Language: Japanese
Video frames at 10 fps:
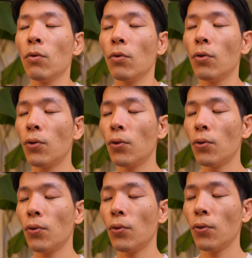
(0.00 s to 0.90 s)

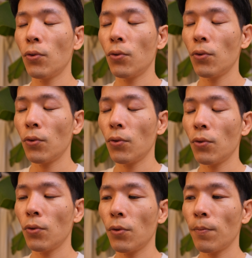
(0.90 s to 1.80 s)

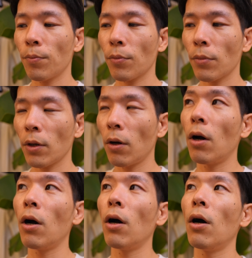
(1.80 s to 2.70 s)
ふぅ、
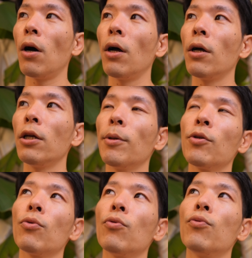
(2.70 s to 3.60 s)
ああ、今
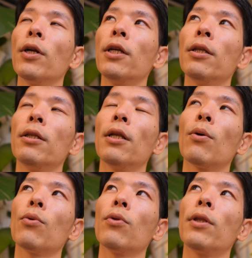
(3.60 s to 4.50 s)
ちょっと不安な
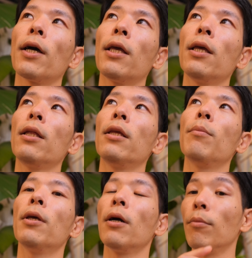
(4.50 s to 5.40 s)
ことだけに意
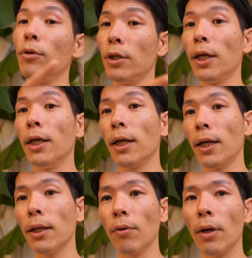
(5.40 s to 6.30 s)
味が向いていた
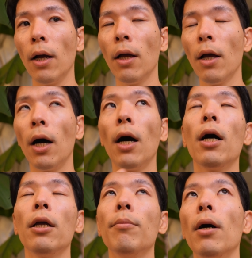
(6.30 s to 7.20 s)
なとか、
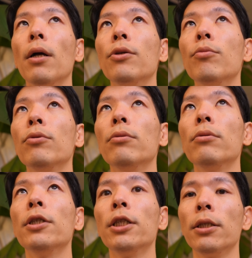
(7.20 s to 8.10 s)
ああ、今自
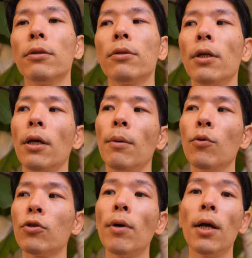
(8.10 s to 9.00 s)
分自身、え
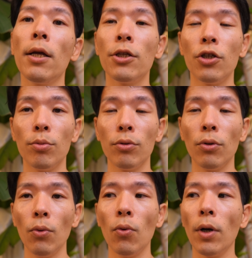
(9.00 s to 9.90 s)
もしくは自分
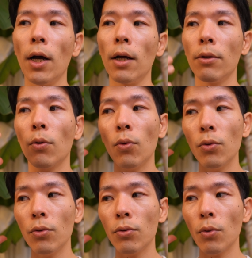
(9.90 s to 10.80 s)
の脳がこう
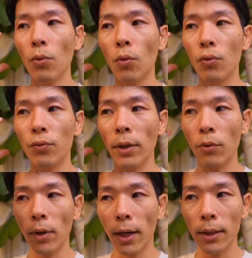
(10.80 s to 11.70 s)
いうことを不安
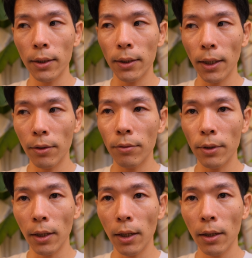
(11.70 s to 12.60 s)
と感じているん
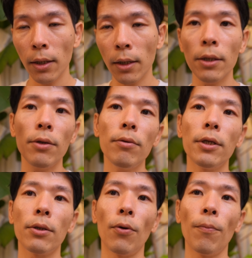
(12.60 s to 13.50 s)
だな、というふう
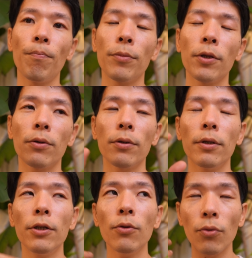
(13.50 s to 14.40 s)
にこ
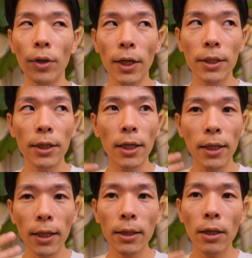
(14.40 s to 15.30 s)
う、ちょっと冷静に
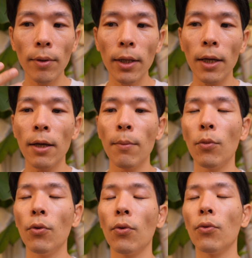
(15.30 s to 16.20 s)
なった上で
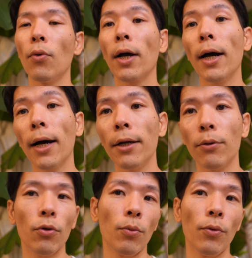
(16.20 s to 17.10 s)
物事を考える
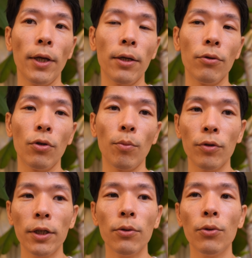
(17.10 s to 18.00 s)
こともできると思う
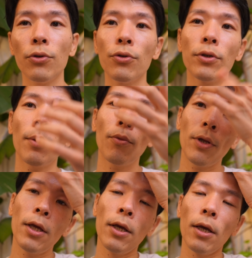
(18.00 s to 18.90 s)
し、そういう習慣も
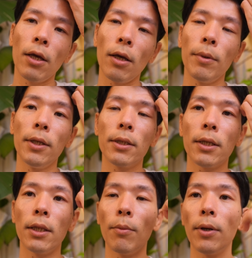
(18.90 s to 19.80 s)
ね、えー、身につ
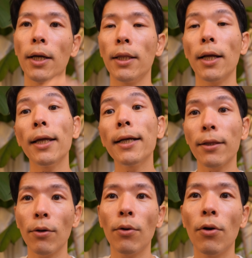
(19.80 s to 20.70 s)
けてもらえたらいいか
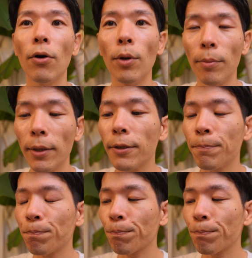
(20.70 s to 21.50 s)
と思います。